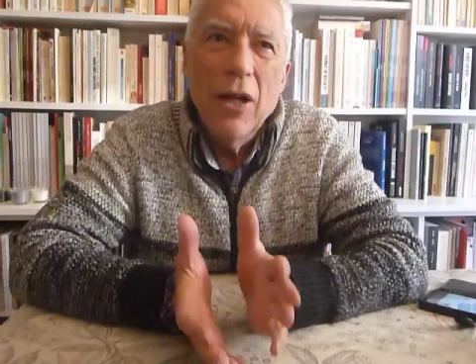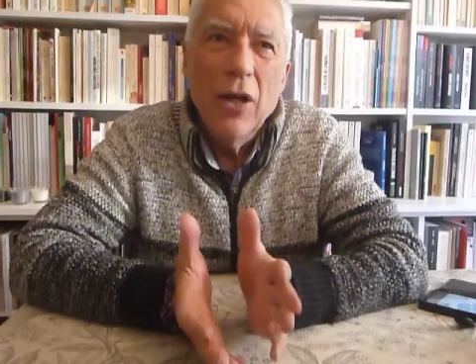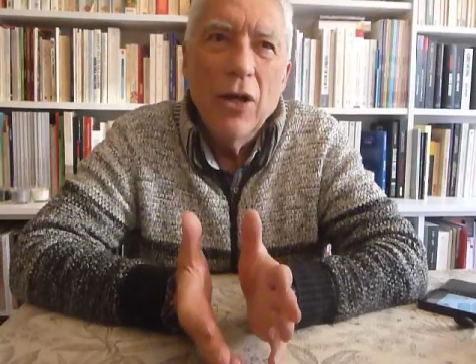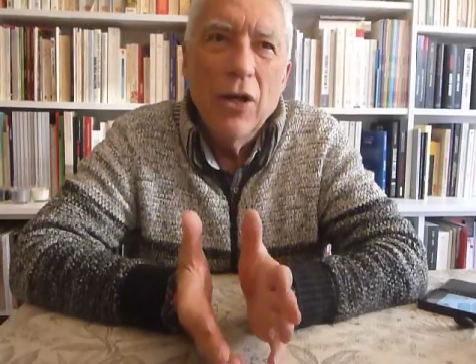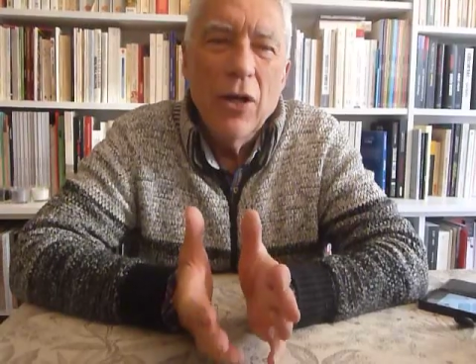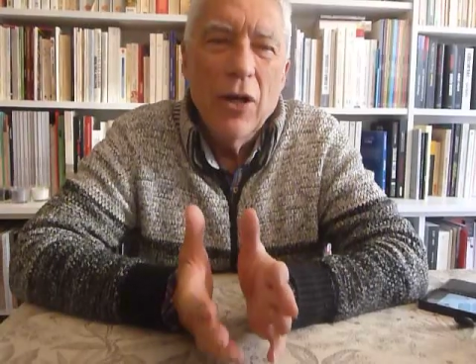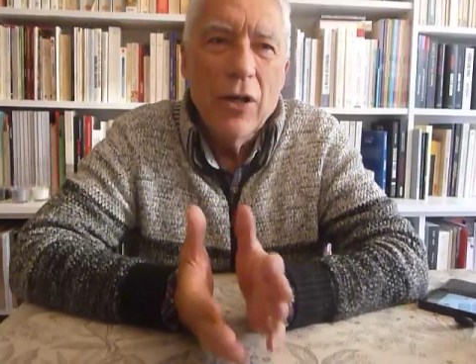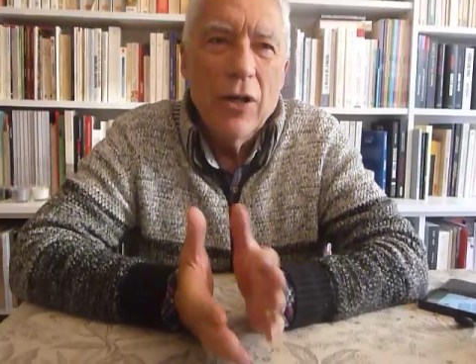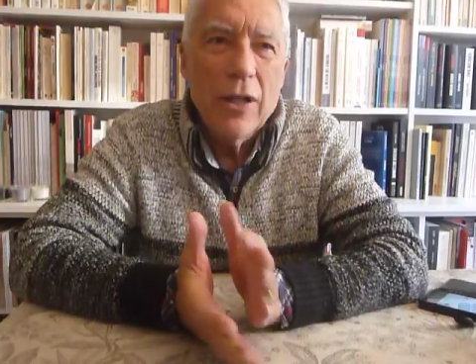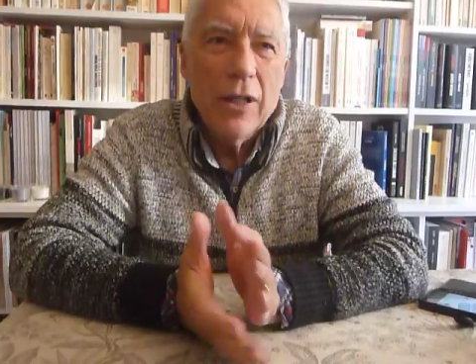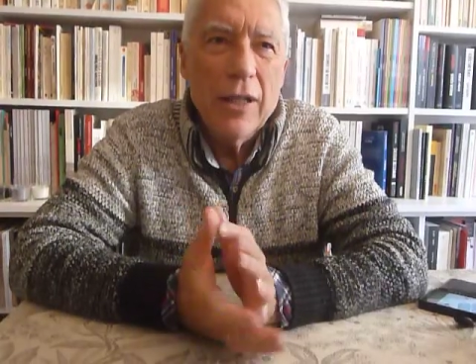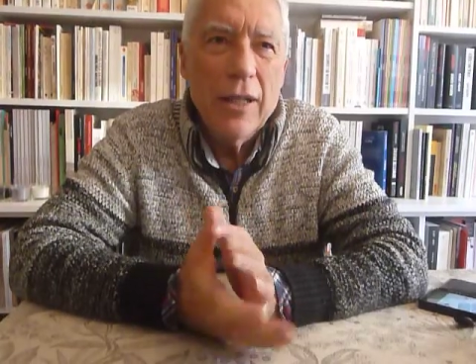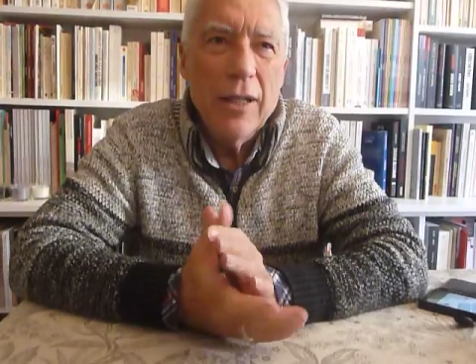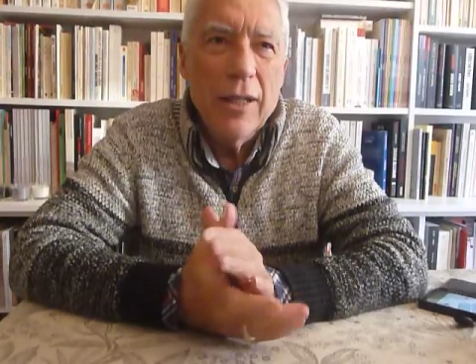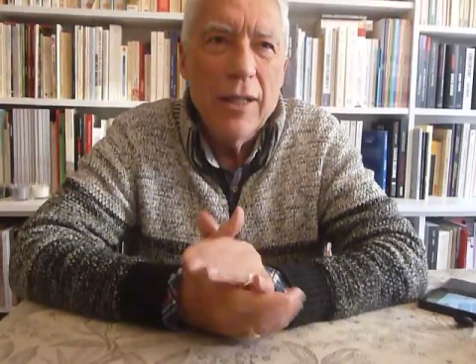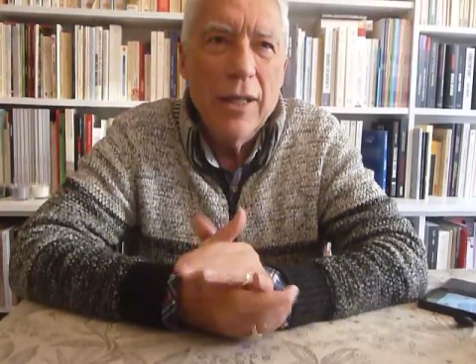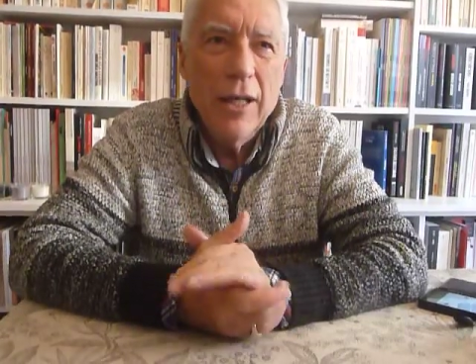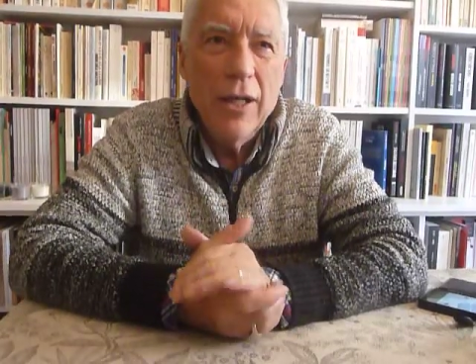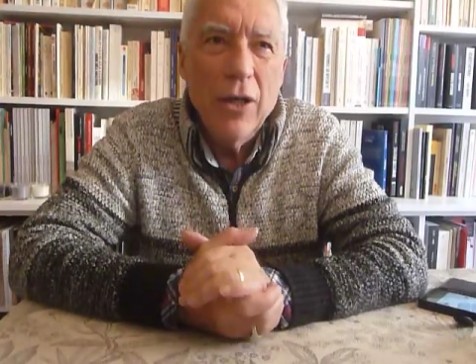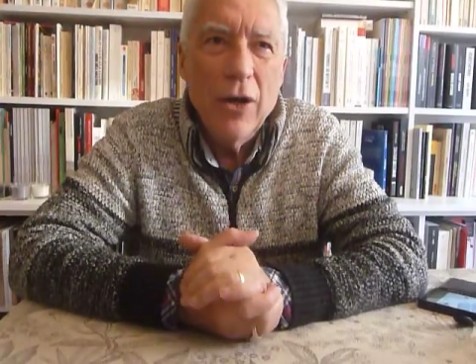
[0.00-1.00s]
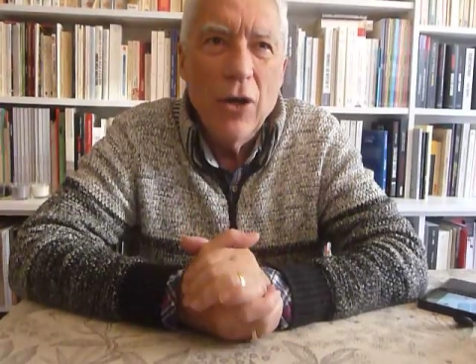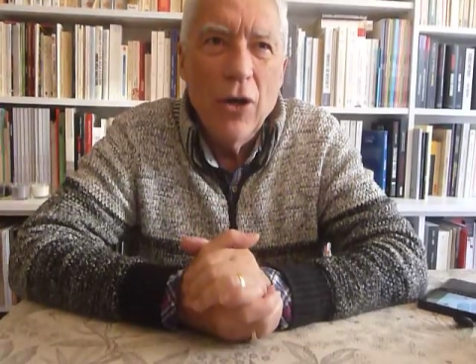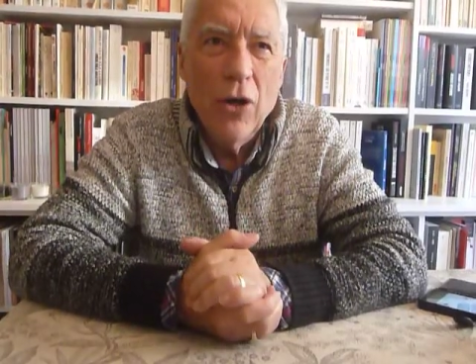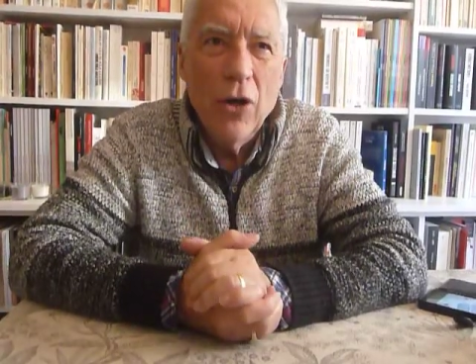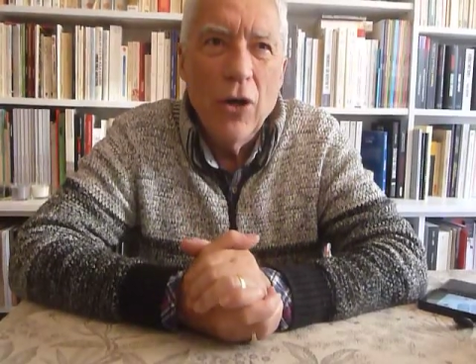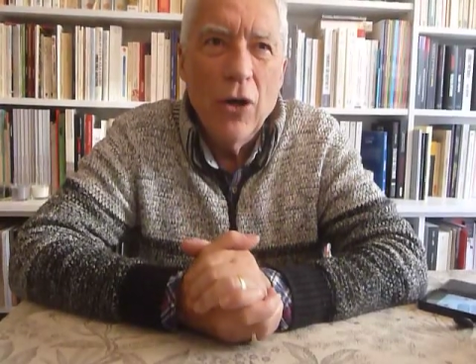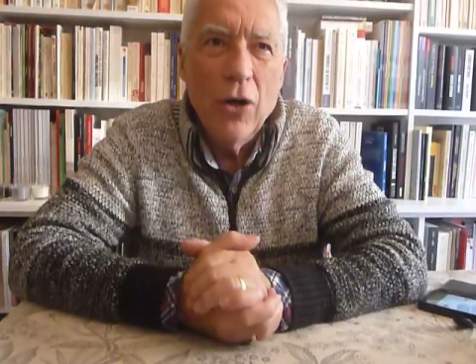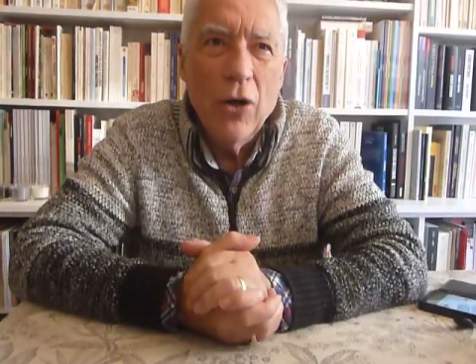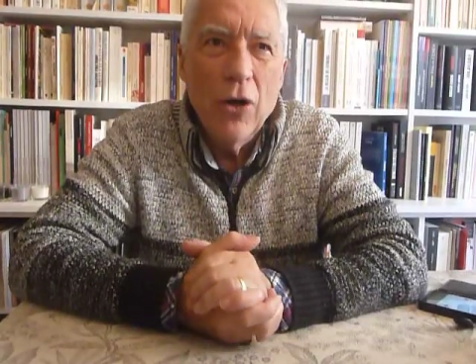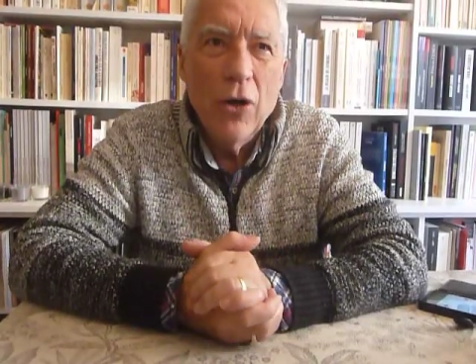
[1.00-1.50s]
euh, qu'il y ait
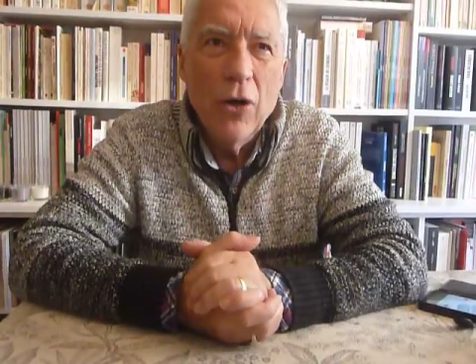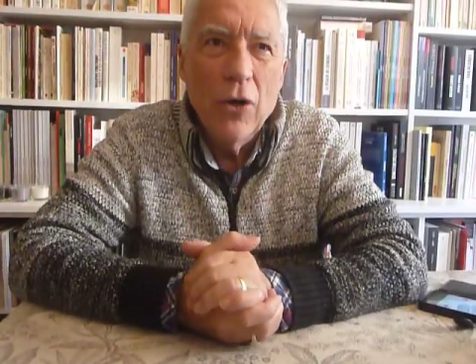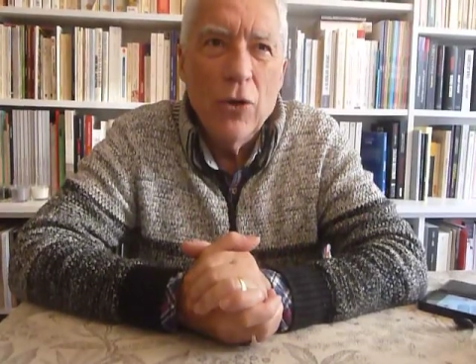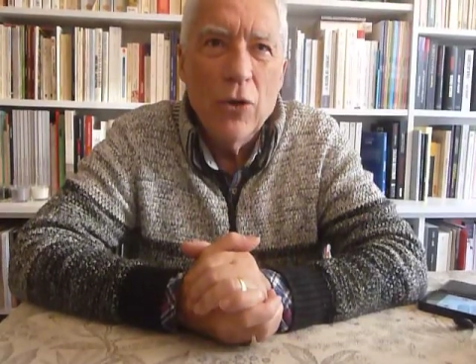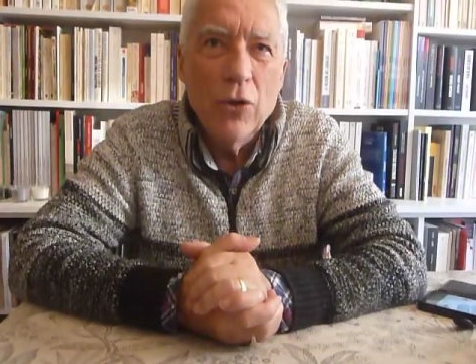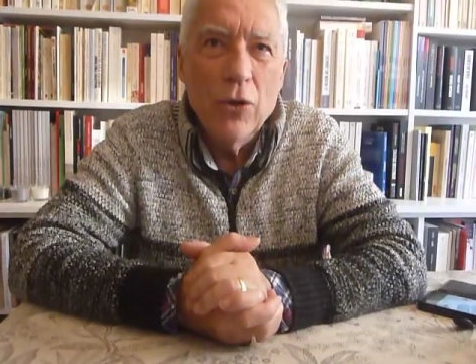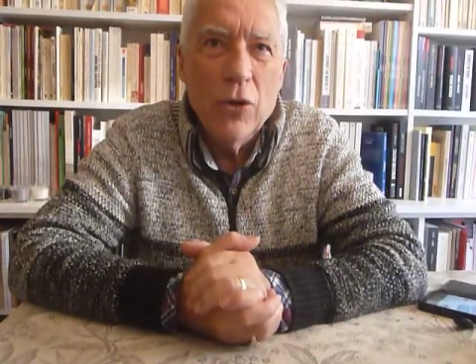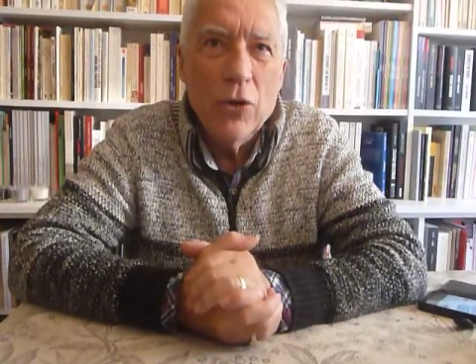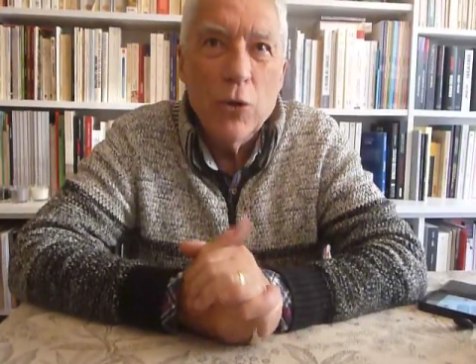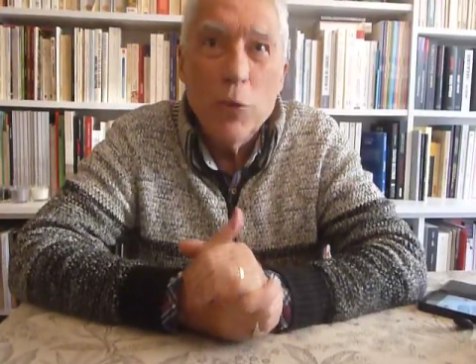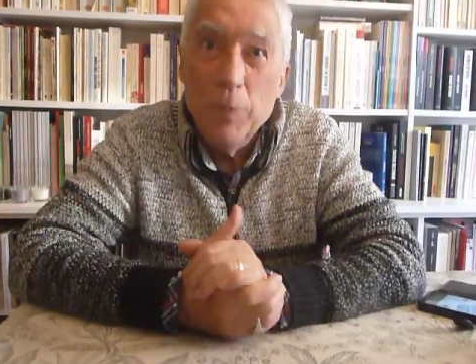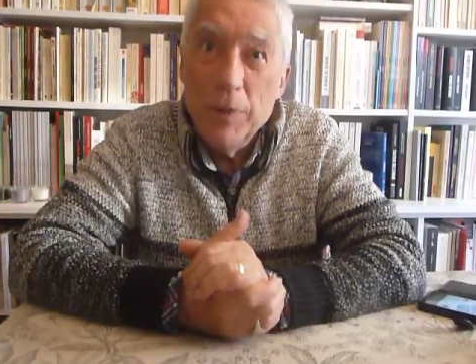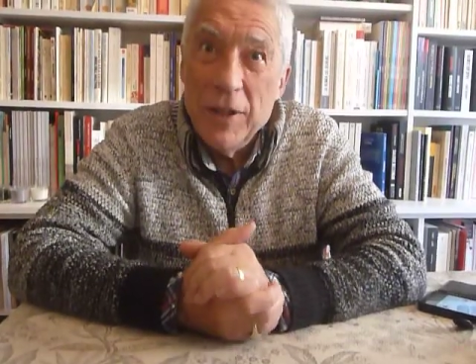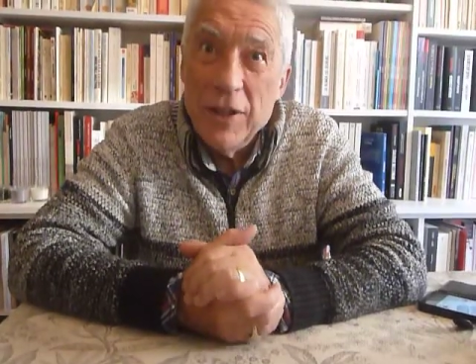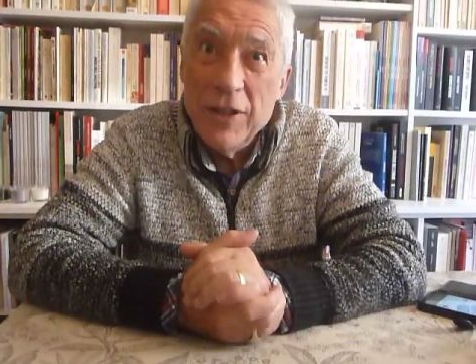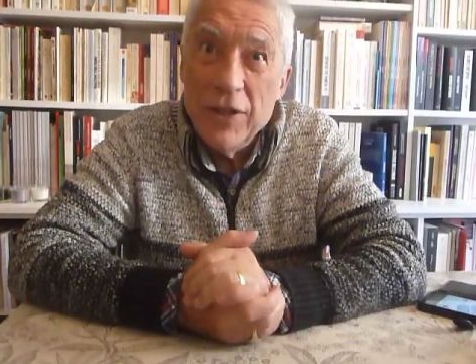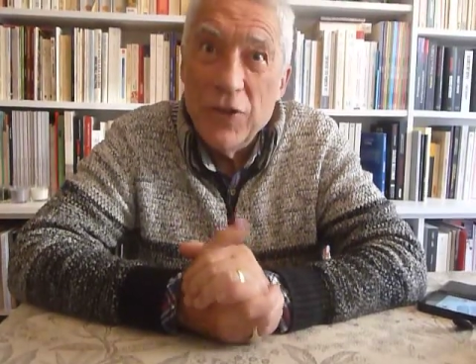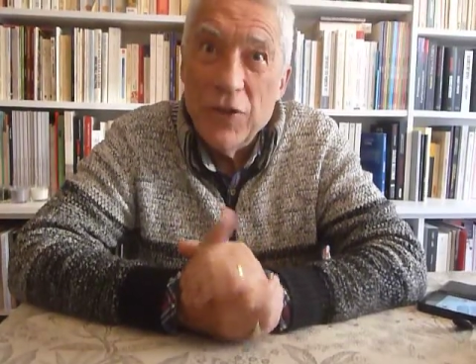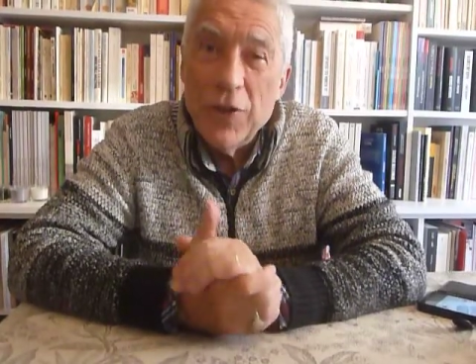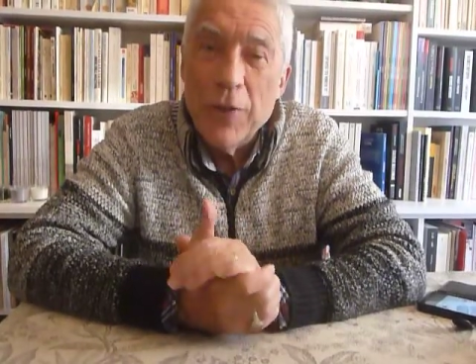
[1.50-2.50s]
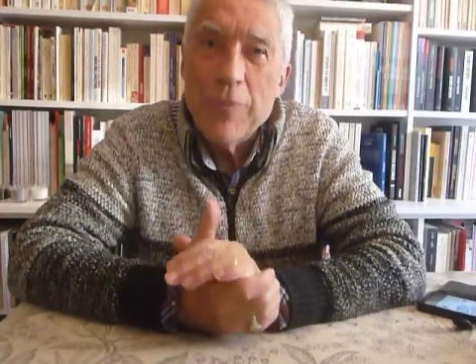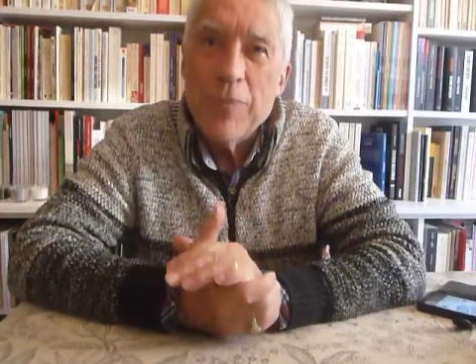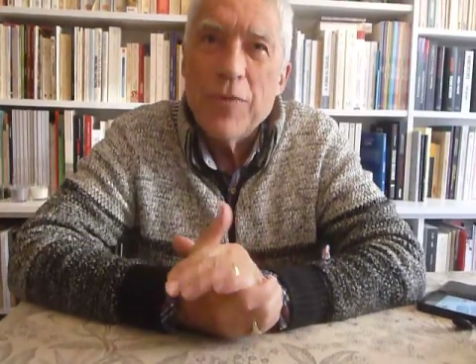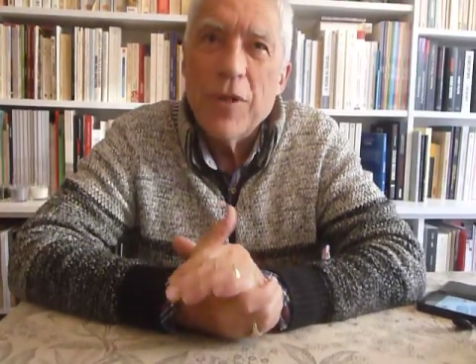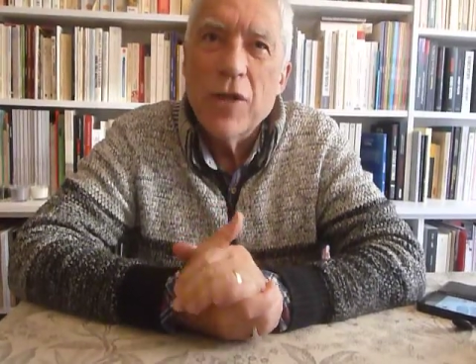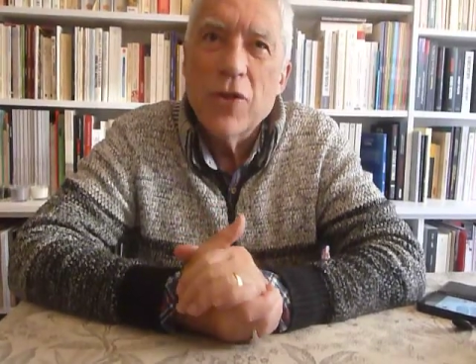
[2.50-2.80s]
un, un trompettiste.